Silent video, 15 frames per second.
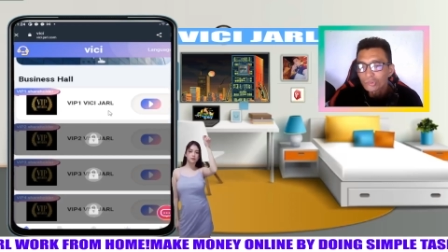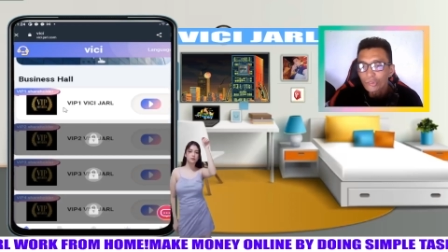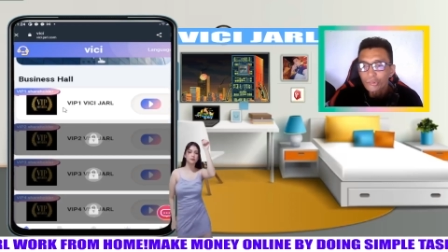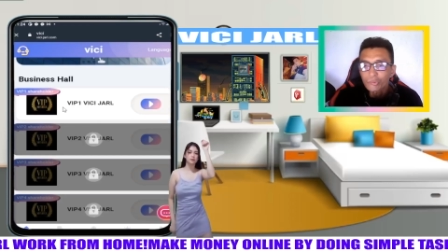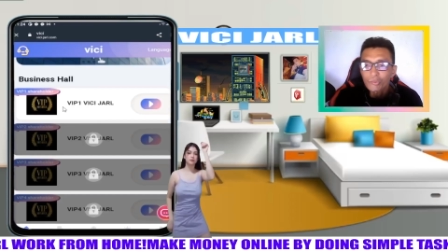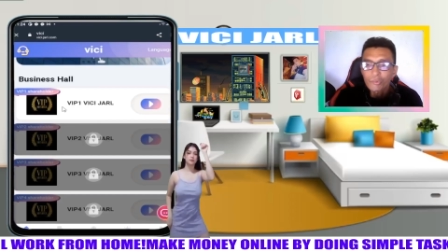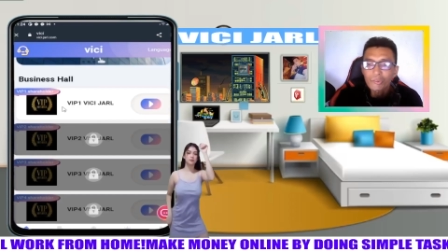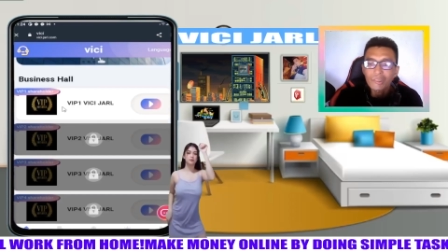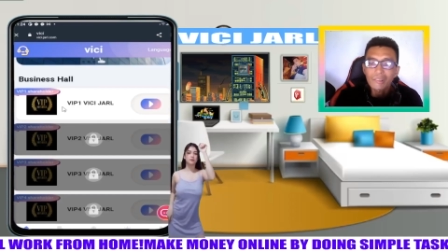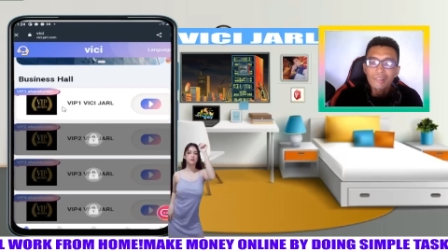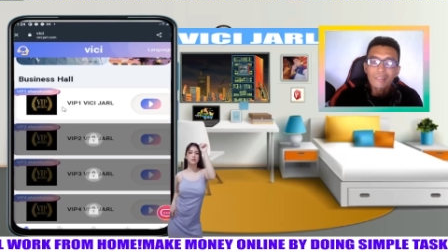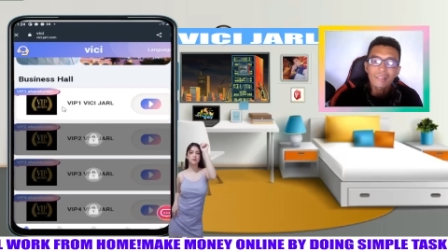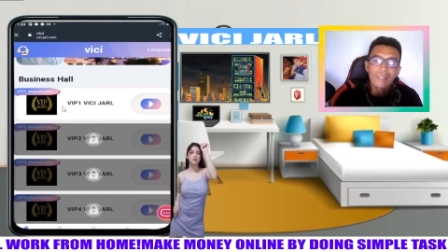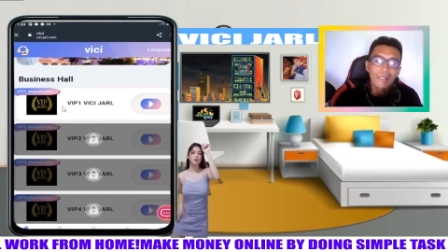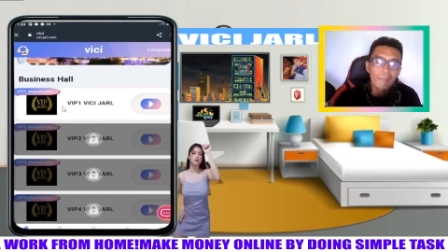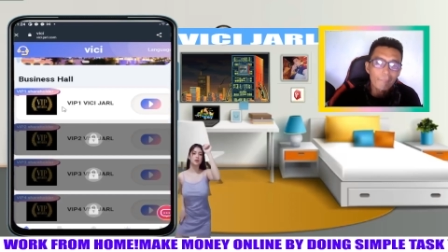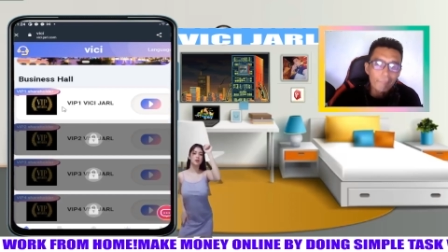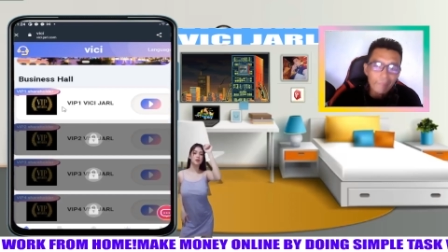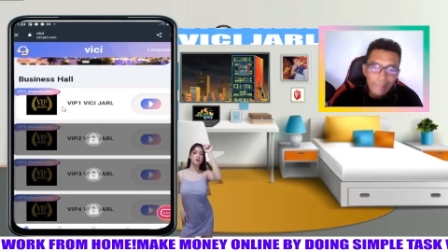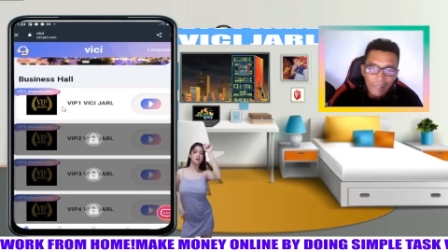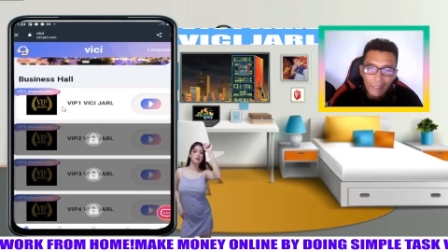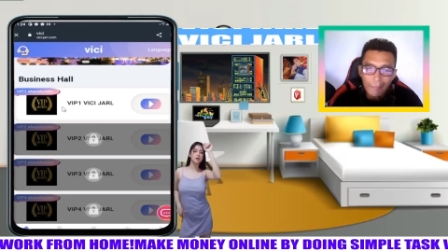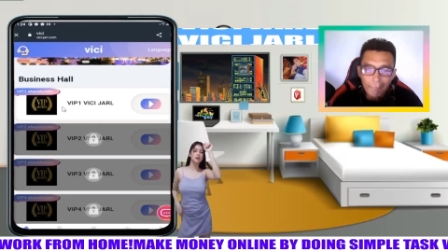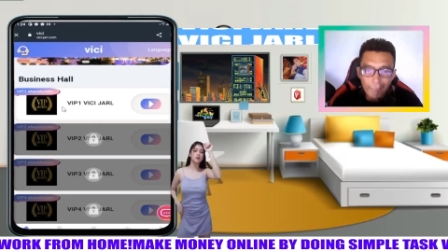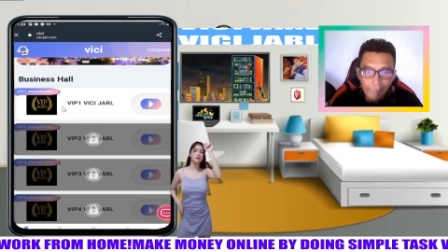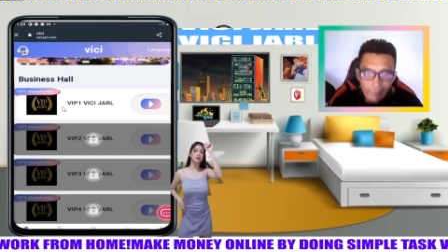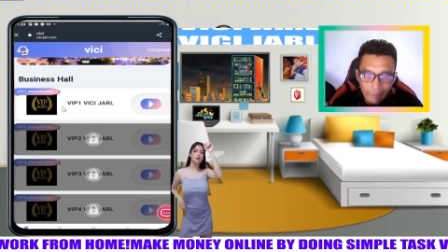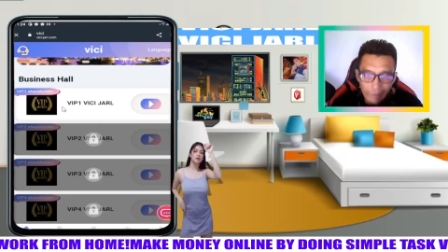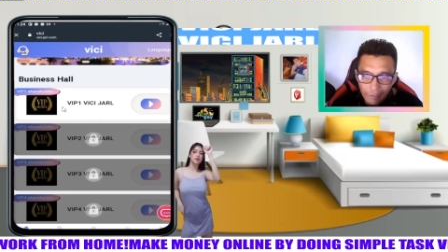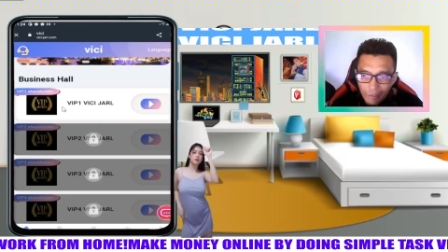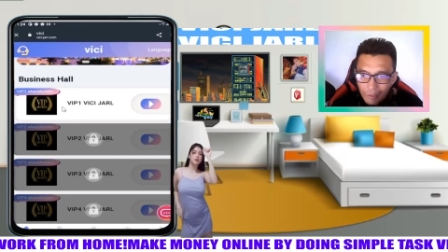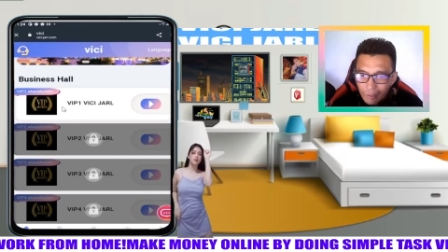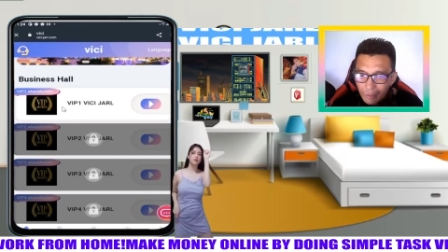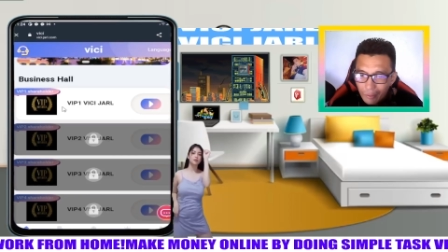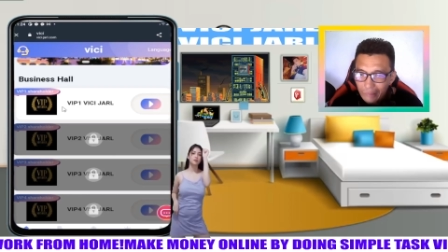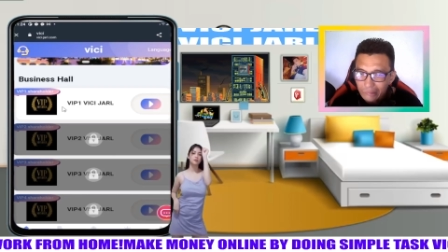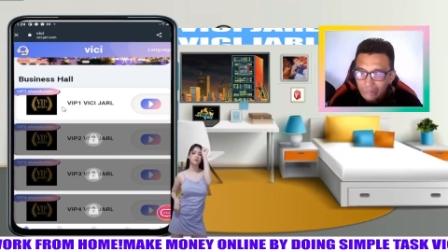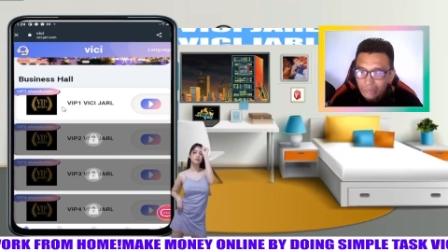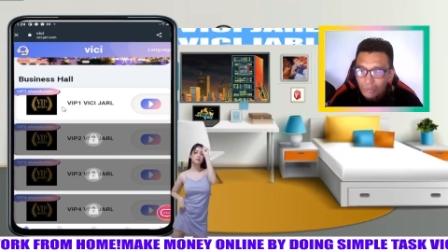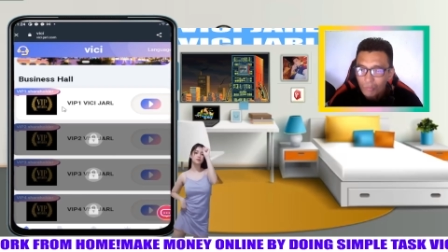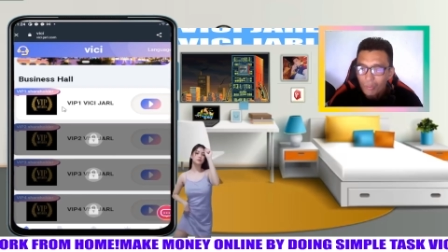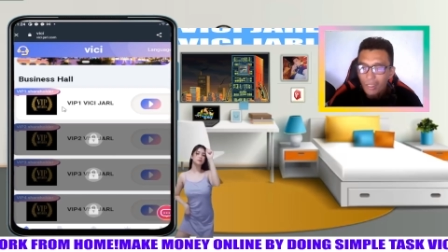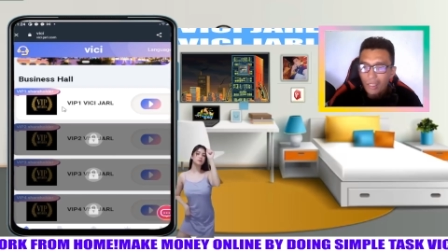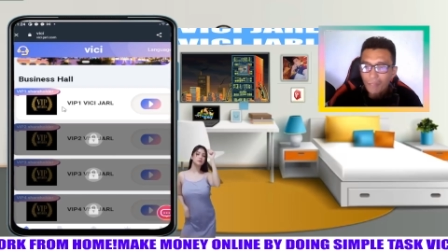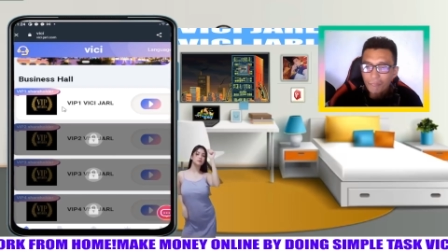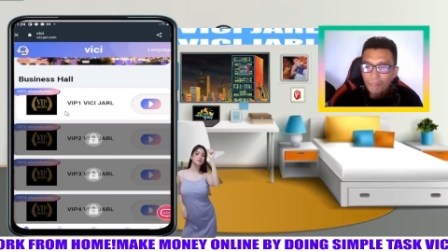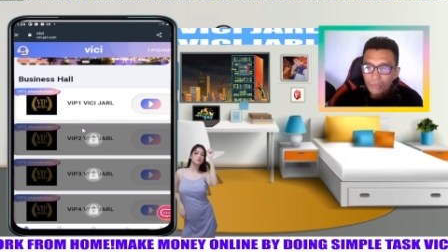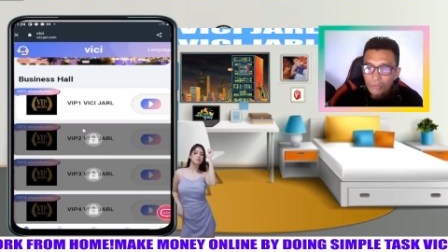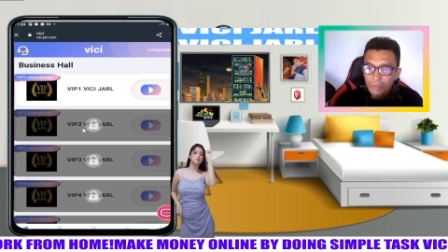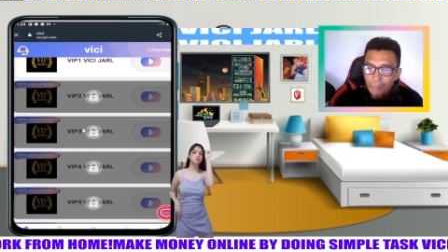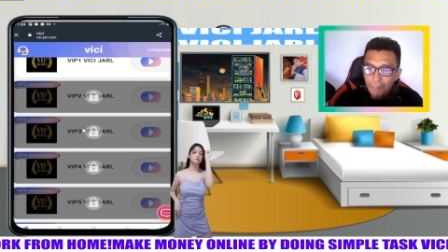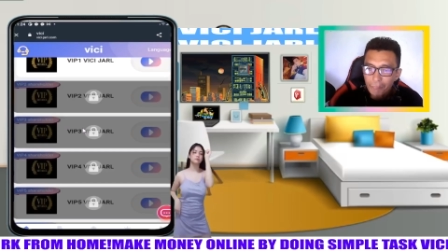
So ito yung kanilang uh, ah, BIP. Alright, so up to